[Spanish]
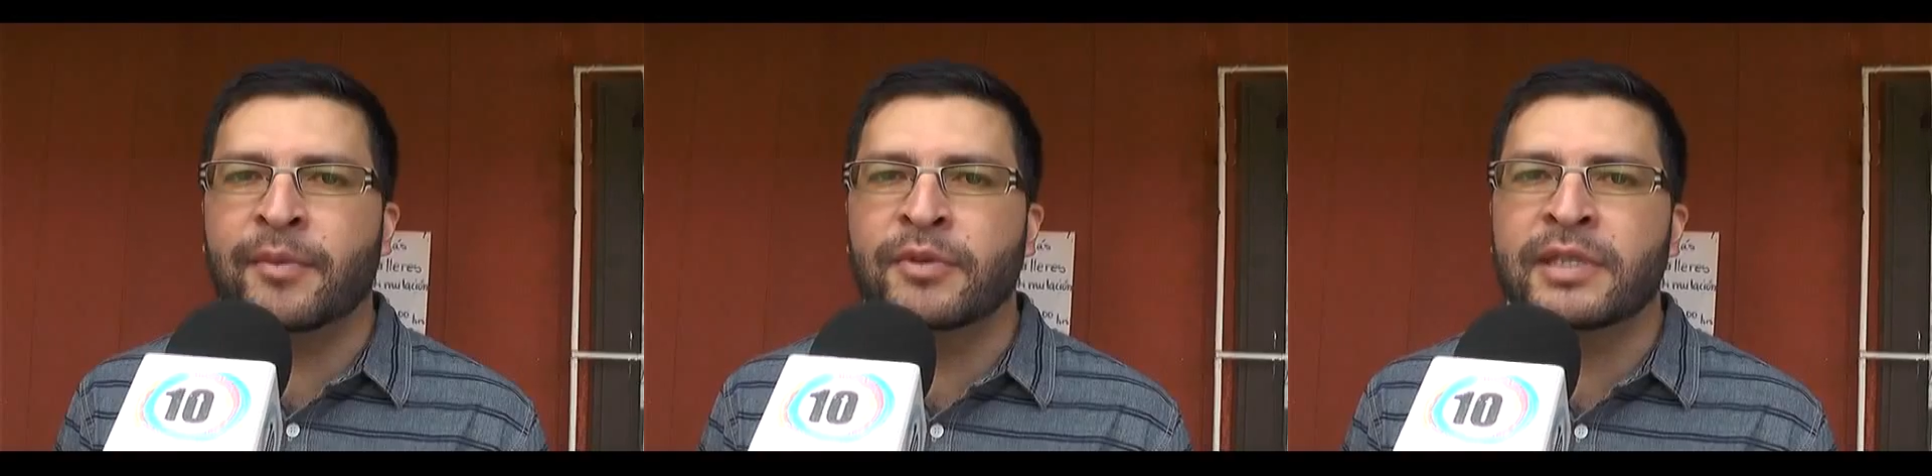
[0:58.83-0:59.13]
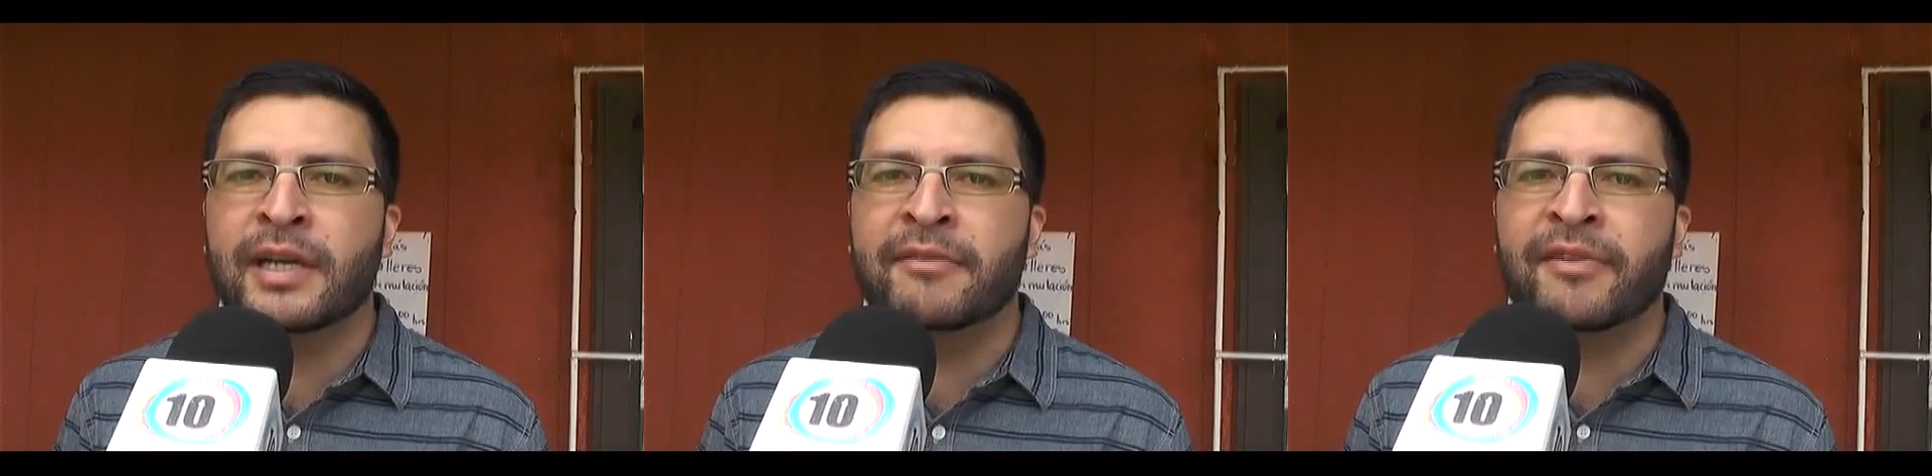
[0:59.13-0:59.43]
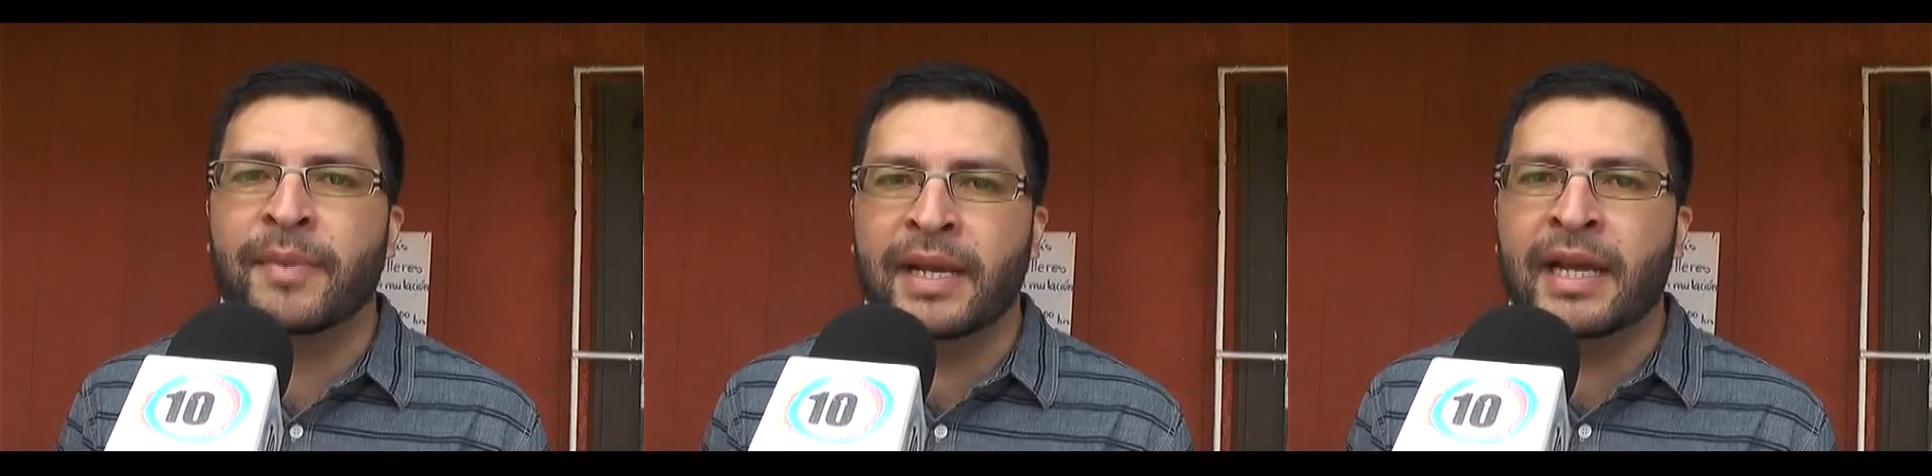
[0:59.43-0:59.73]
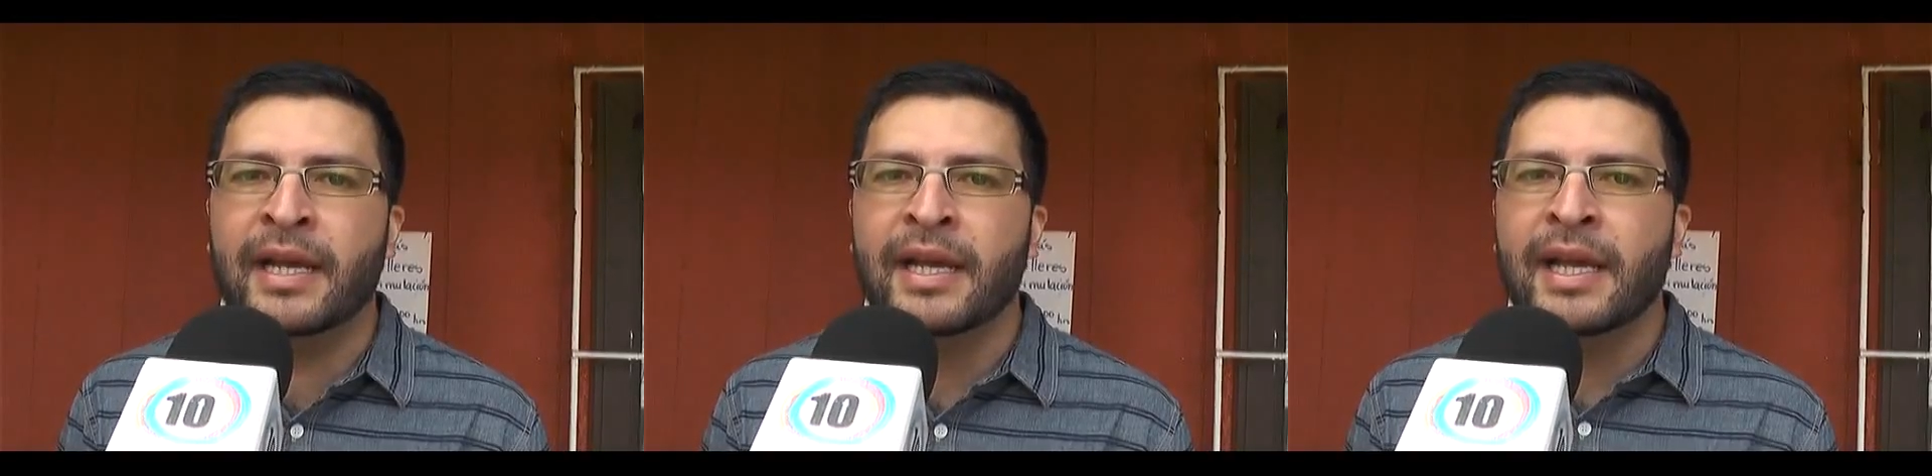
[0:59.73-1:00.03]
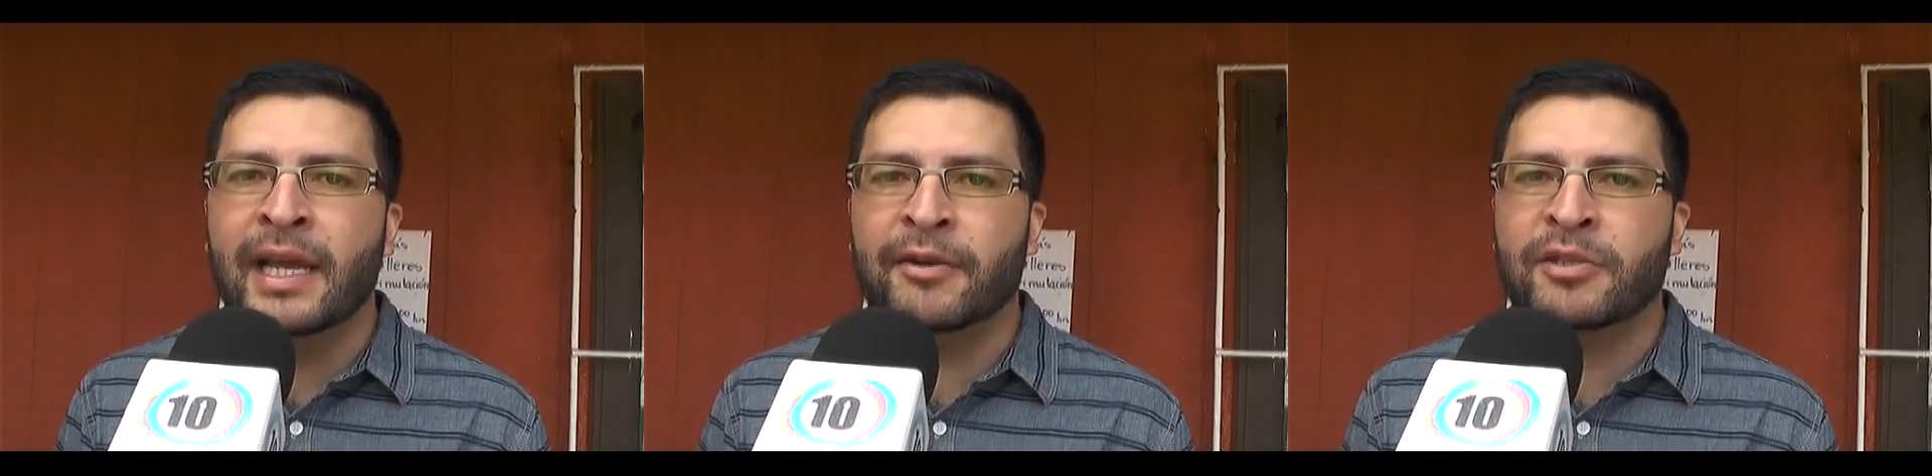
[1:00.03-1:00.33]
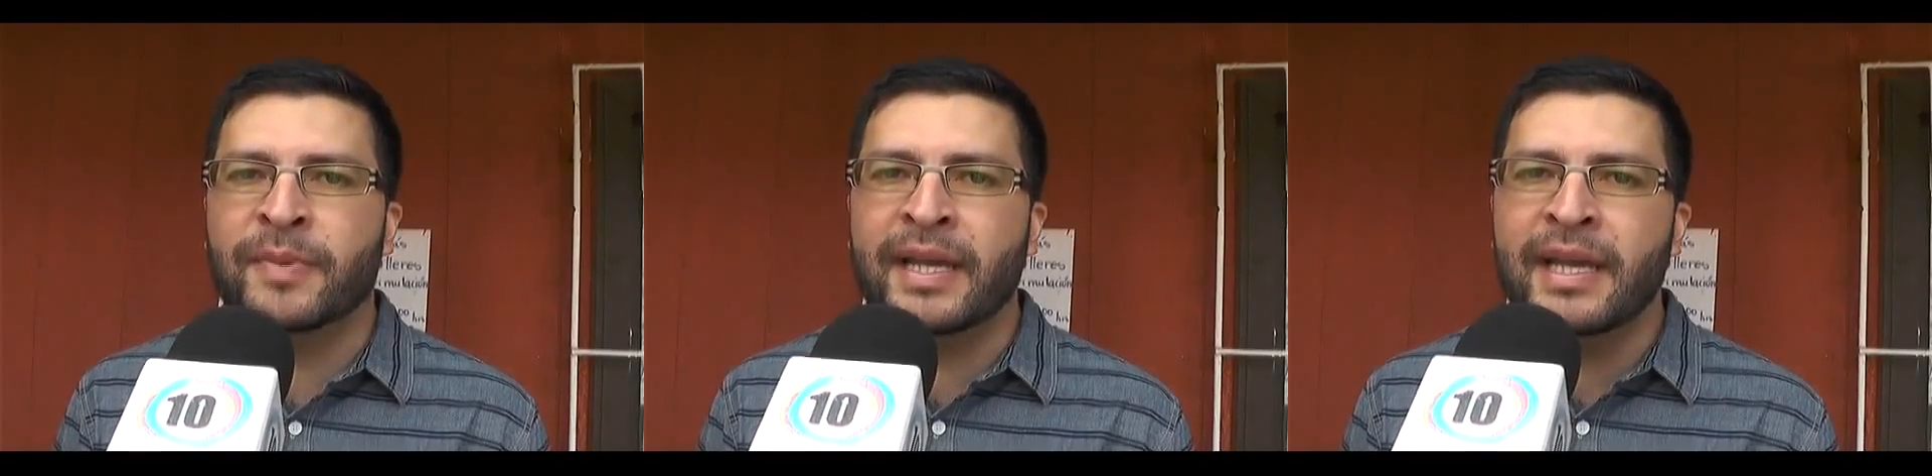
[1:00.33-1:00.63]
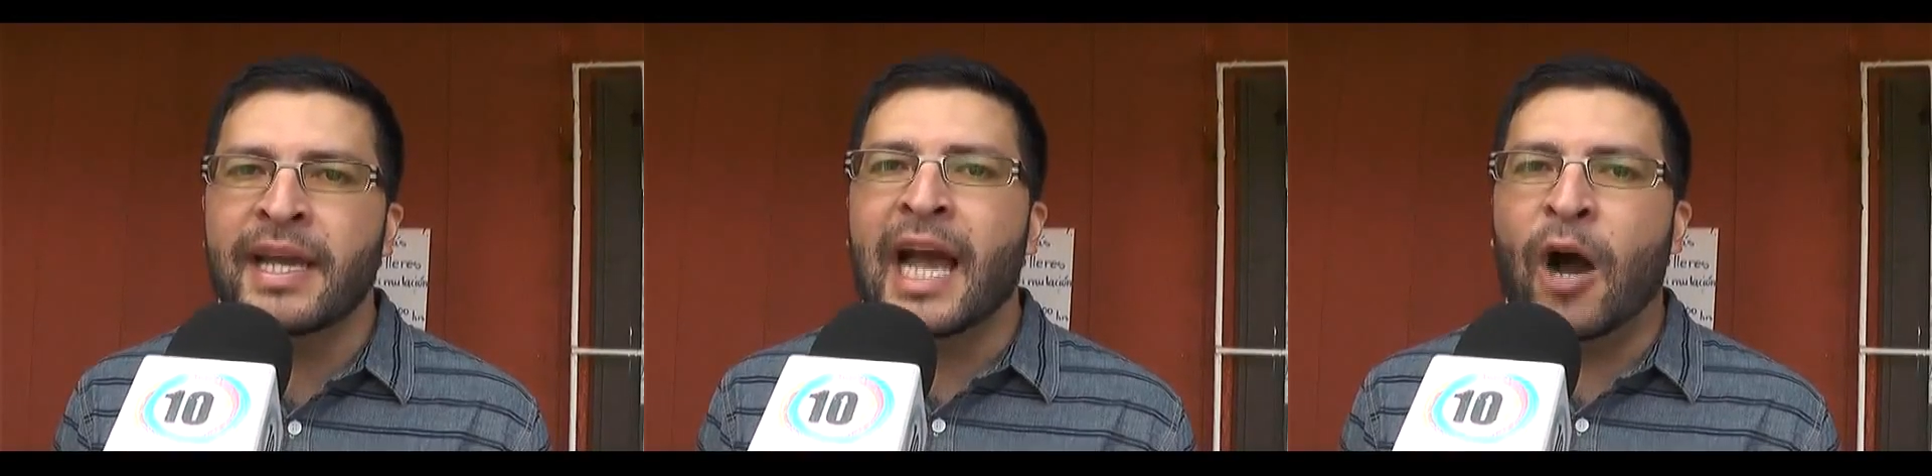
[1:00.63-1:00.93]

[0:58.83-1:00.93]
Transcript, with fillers: muchas familias en nuestro país,